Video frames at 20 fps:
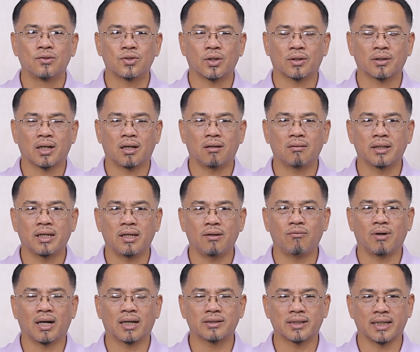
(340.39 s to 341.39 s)
จนเขาคิด
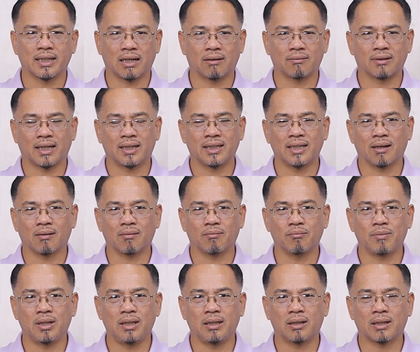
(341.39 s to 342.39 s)
ว่าสิ่งเหล่านั้นเนี่ย
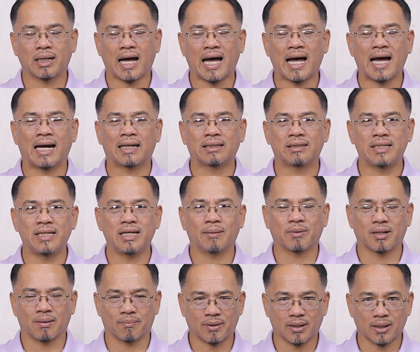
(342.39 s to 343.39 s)
มีค่าเทียบ
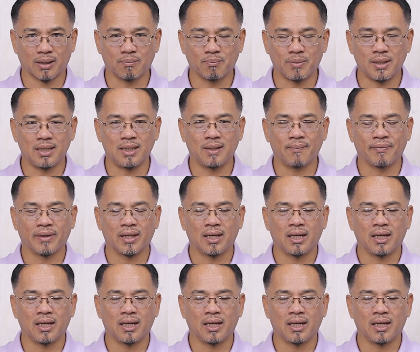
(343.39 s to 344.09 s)
กับพระคัมภีร์